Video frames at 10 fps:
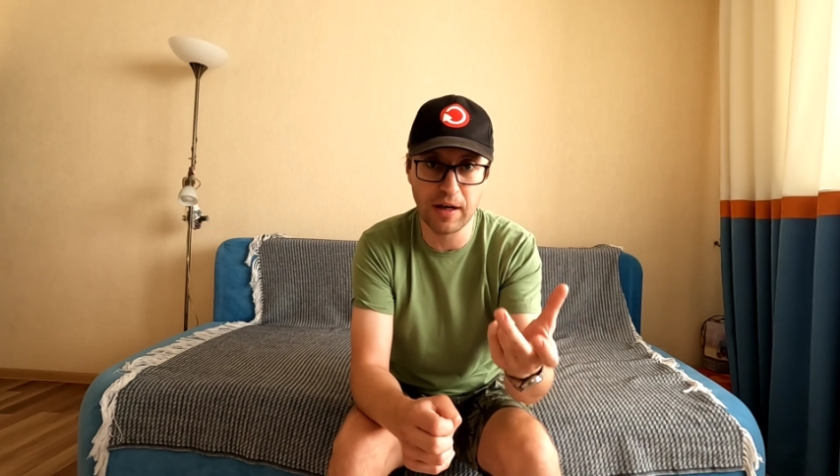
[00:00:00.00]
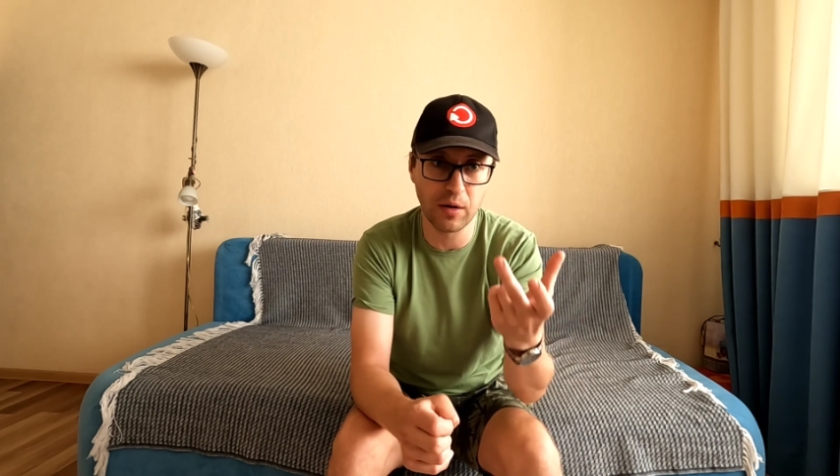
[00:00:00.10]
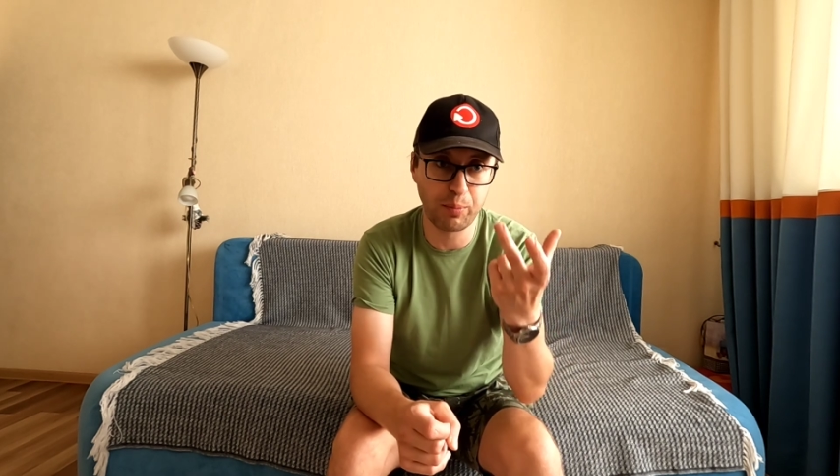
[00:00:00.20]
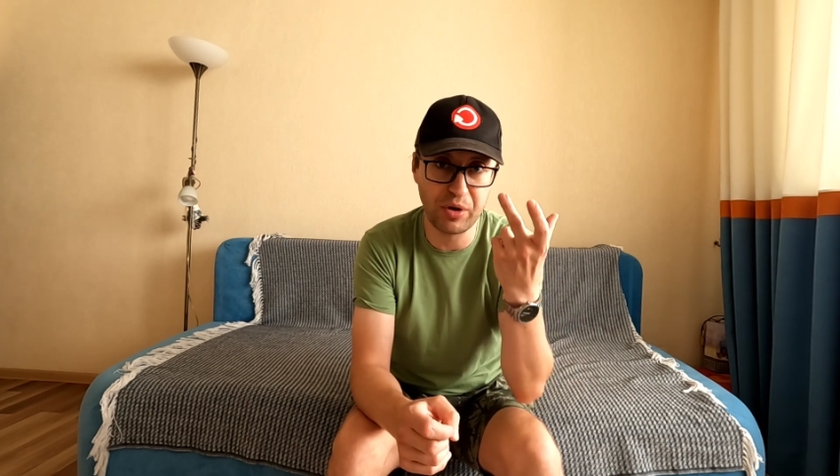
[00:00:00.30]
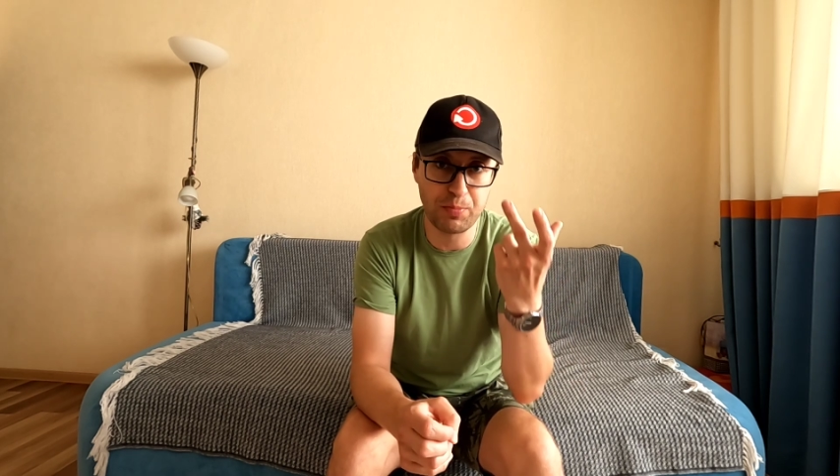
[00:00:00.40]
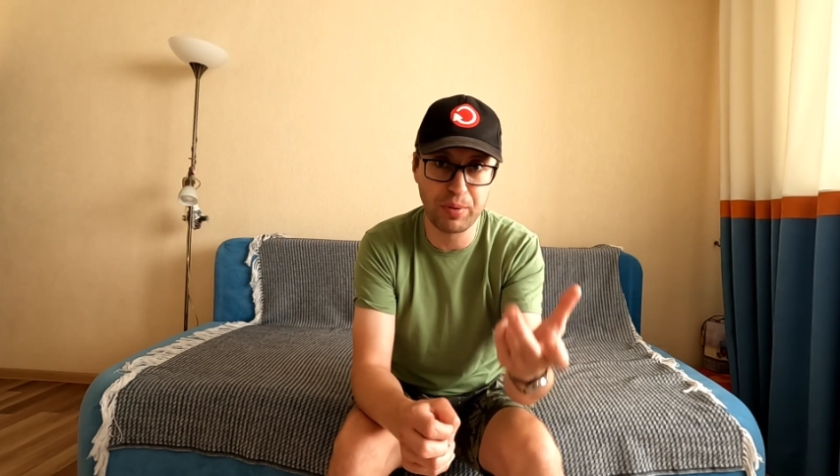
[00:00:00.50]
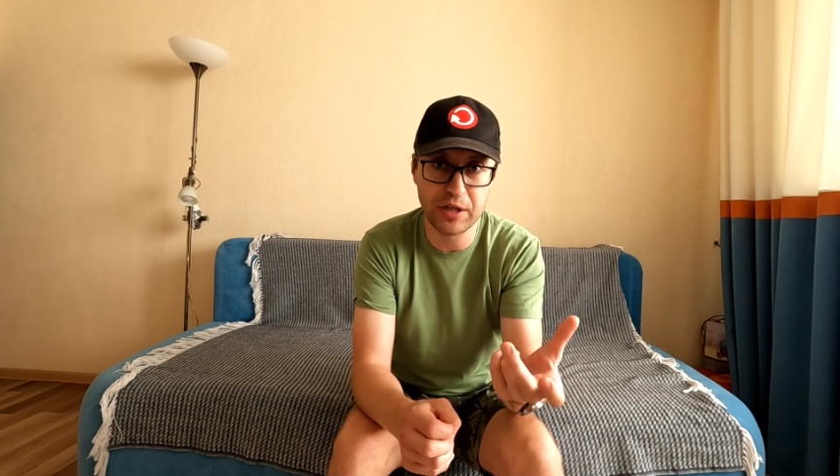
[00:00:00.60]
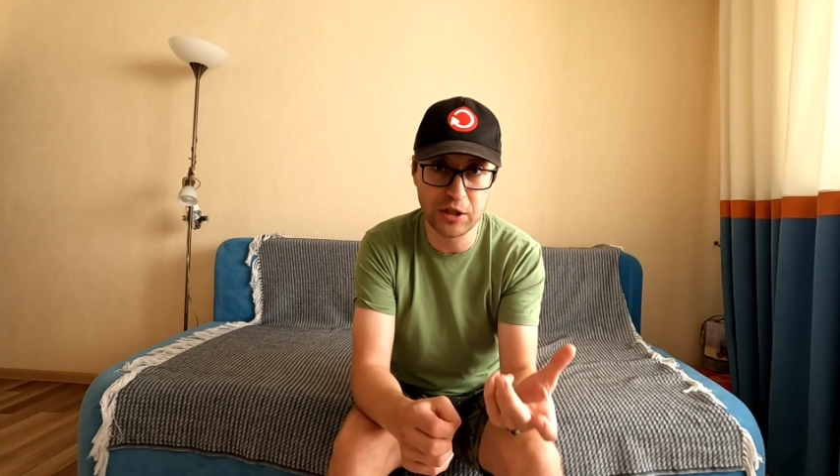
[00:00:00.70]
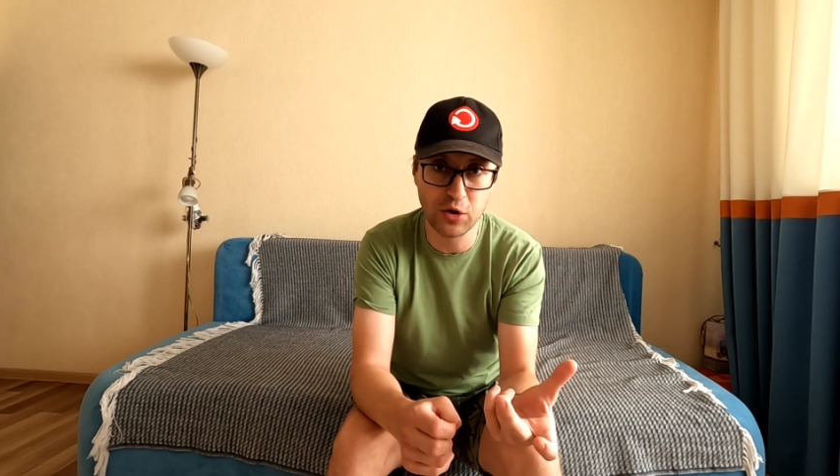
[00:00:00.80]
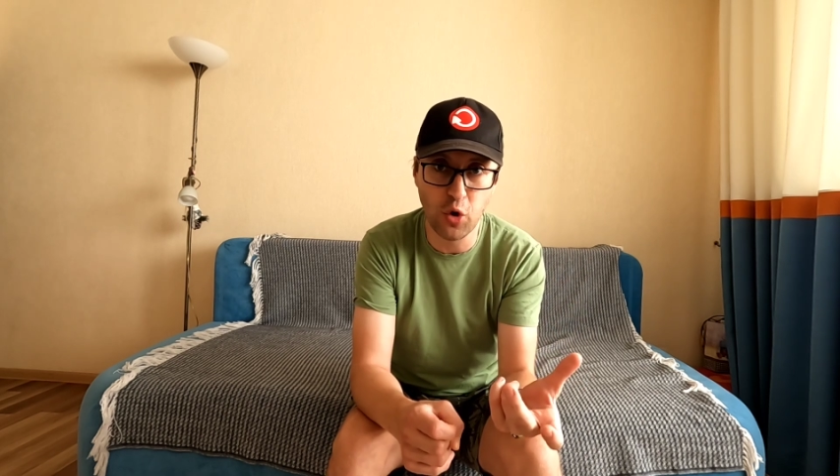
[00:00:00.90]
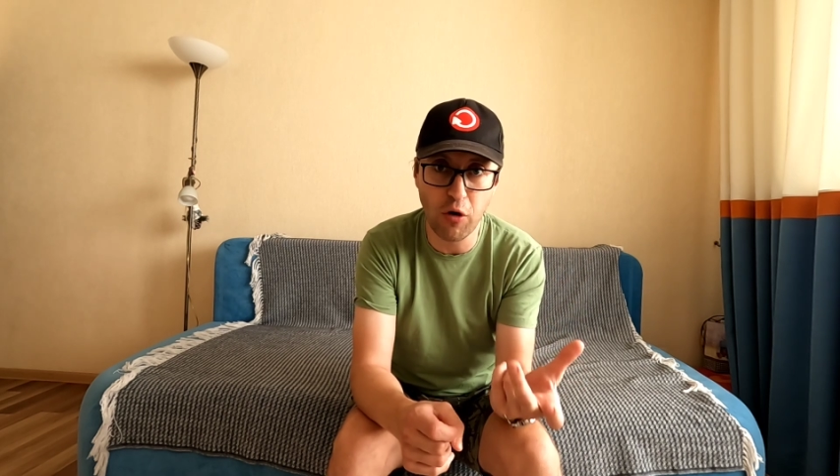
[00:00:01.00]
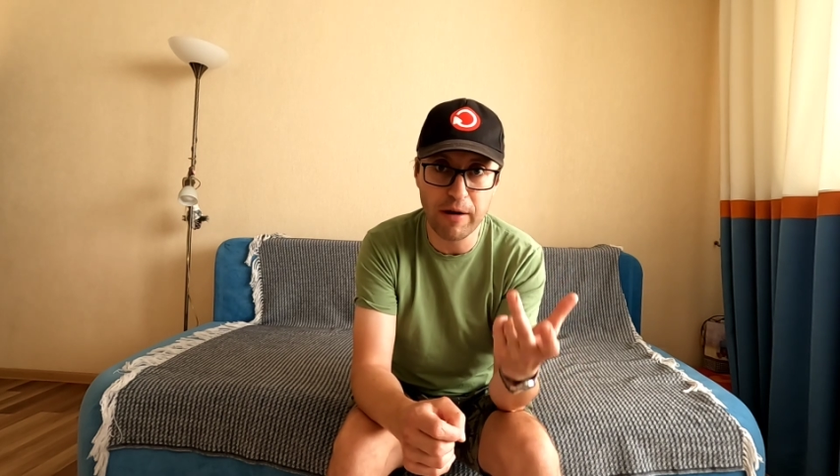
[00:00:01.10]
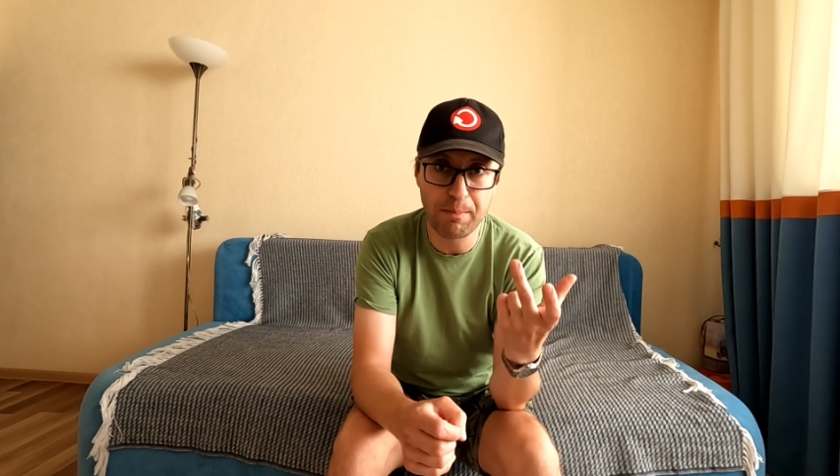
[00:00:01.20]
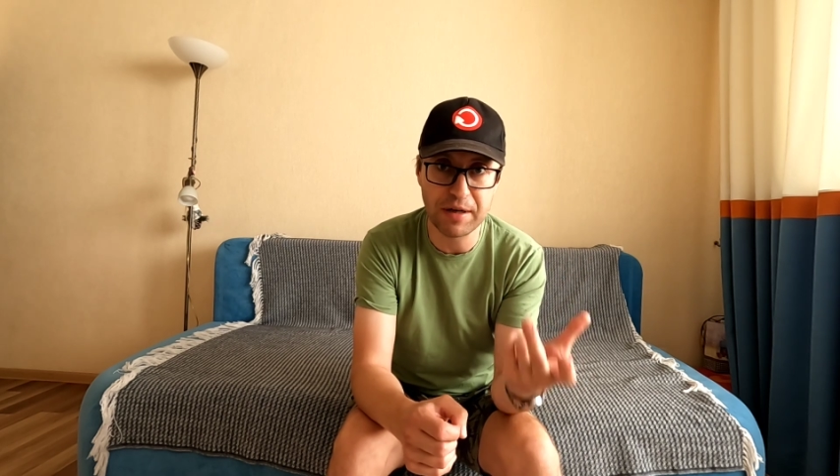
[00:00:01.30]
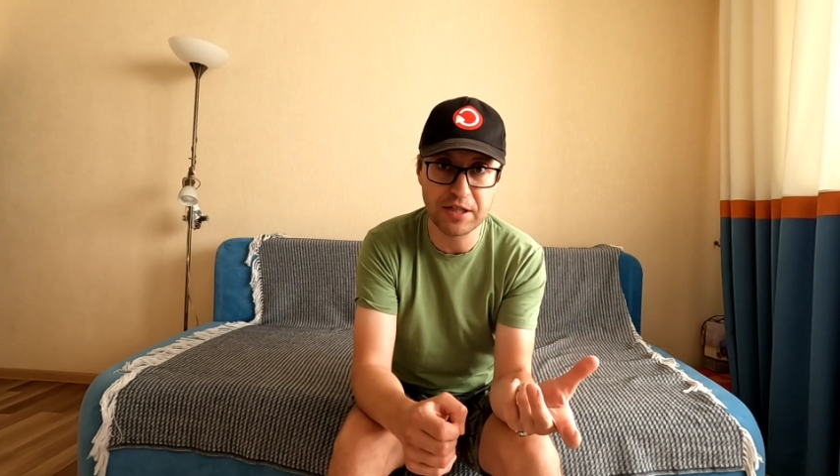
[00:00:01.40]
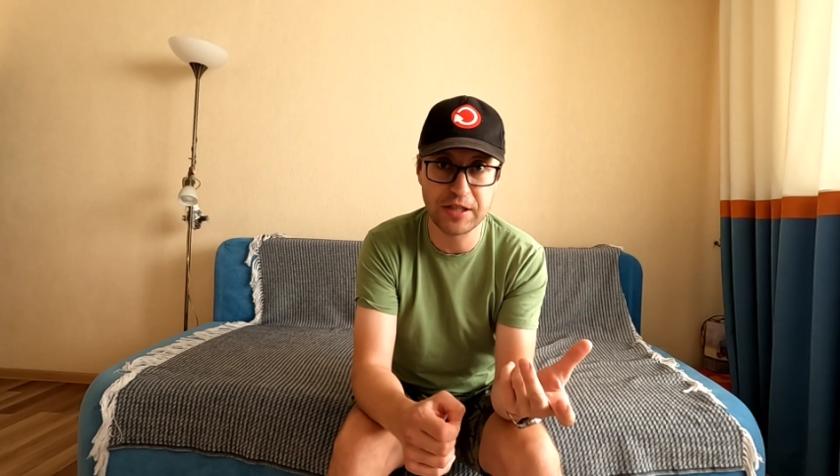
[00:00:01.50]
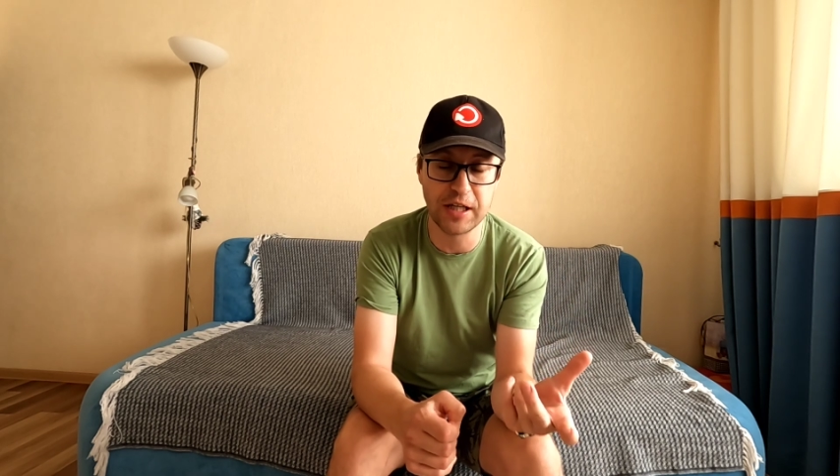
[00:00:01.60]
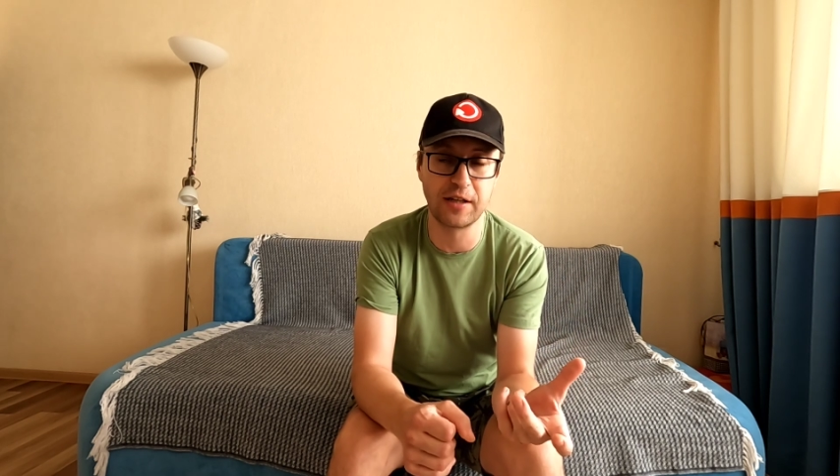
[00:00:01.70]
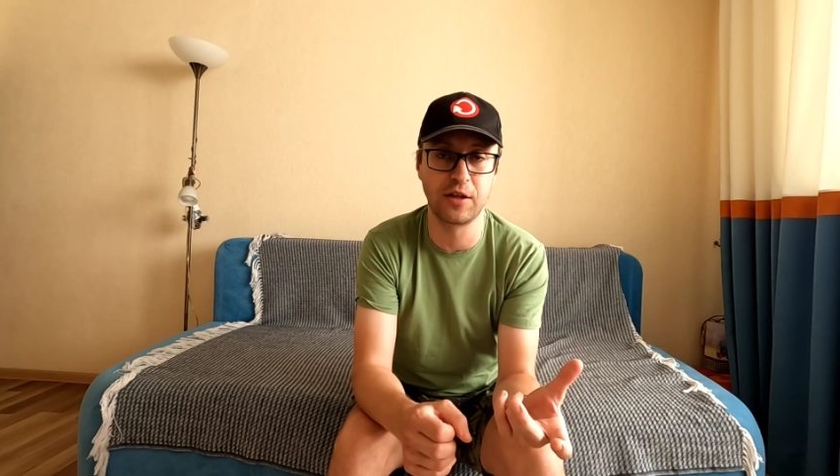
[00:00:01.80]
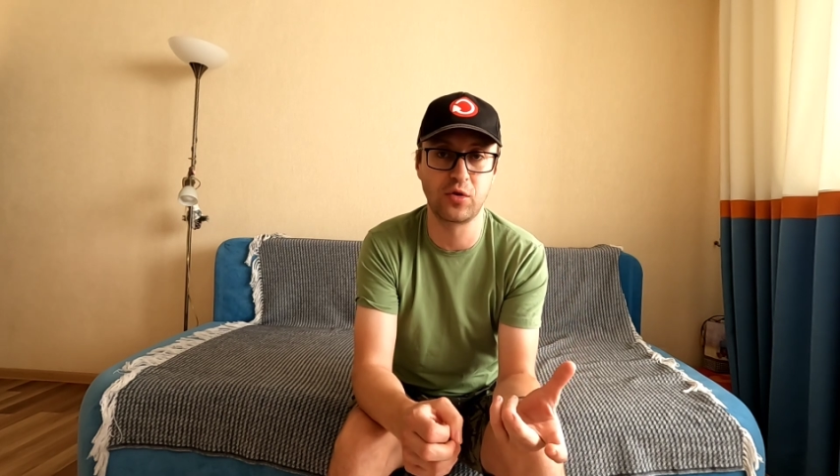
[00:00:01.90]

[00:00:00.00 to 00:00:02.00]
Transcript: печенковый паштет,